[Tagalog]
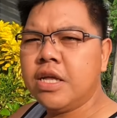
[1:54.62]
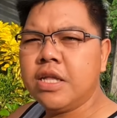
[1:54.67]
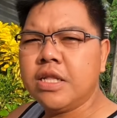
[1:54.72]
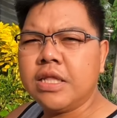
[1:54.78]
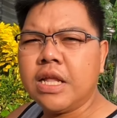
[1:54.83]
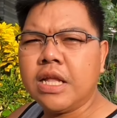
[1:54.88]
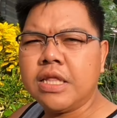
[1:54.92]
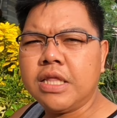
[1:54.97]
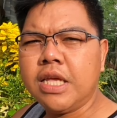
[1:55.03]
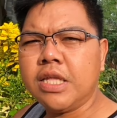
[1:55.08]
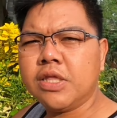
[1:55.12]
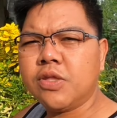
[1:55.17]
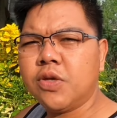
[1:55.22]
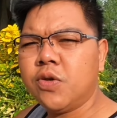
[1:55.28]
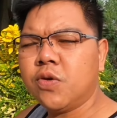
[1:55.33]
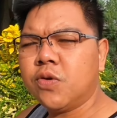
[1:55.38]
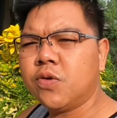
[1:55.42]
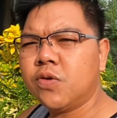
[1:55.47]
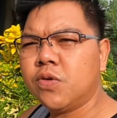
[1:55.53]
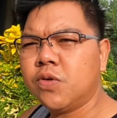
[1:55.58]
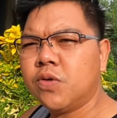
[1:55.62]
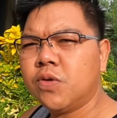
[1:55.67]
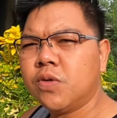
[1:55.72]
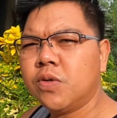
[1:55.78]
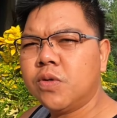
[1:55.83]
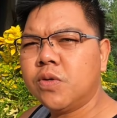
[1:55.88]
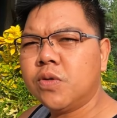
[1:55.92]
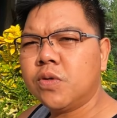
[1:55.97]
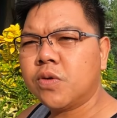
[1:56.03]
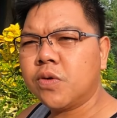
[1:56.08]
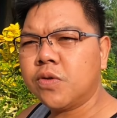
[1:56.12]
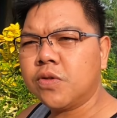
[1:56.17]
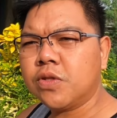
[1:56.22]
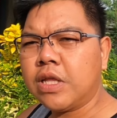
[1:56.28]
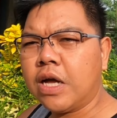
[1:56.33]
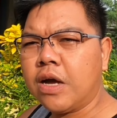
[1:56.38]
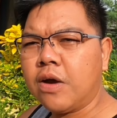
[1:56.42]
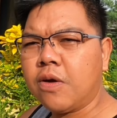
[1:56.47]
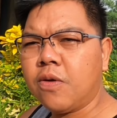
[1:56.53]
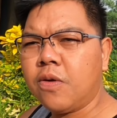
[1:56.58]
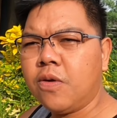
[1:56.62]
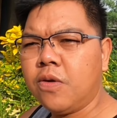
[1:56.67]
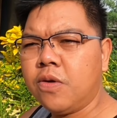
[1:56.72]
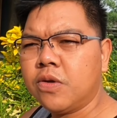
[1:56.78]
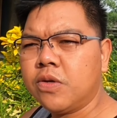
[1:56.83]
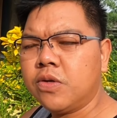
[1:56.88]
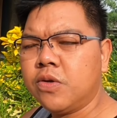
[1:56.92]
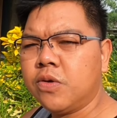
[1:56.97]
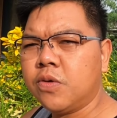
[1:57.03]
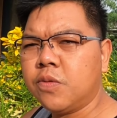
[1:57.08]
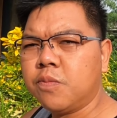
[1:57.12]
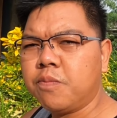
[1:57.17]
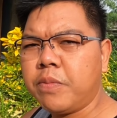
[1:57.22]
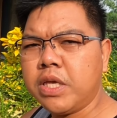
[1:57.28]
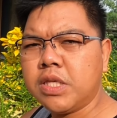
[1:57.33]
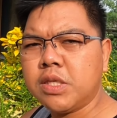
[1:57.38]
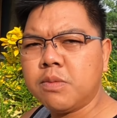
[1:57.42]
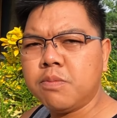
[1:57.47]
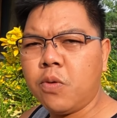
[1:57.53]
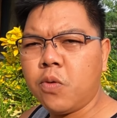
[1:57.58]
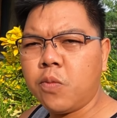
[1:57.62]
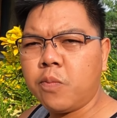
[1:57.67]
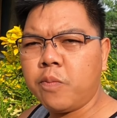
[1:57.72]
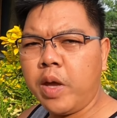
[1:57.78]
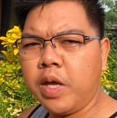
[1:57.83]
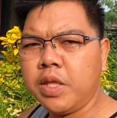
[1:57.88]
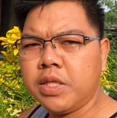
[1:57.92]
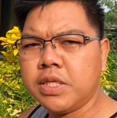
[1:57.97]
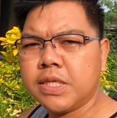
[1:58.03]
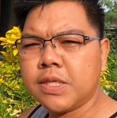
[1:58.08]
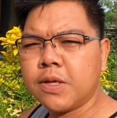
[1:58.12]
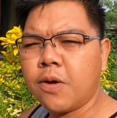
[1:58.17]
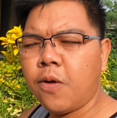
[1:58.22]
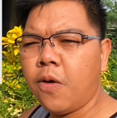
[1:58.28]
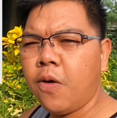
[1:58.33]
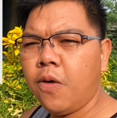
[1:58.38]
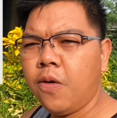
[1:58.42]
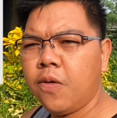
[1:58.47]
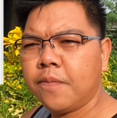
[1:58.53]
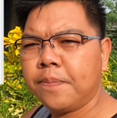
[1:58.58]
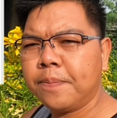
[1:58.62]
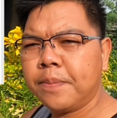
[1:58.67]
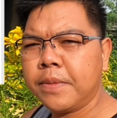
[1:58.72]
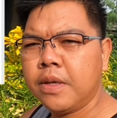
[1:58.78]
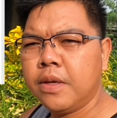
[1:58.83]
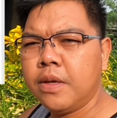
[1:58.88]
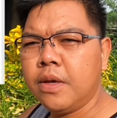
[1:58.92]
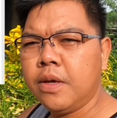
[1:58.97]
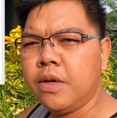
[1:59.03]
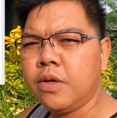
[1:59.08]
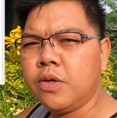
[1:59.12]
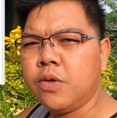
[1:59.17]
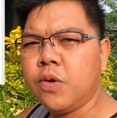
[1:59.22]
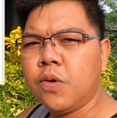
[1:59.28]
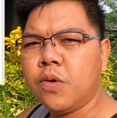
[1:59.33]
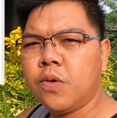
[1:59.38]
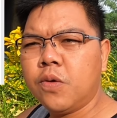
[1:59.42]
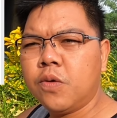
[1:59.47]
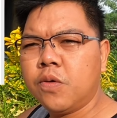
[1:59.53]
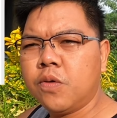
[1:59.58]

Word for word: nandito yung contact ko yung facebook page ko yung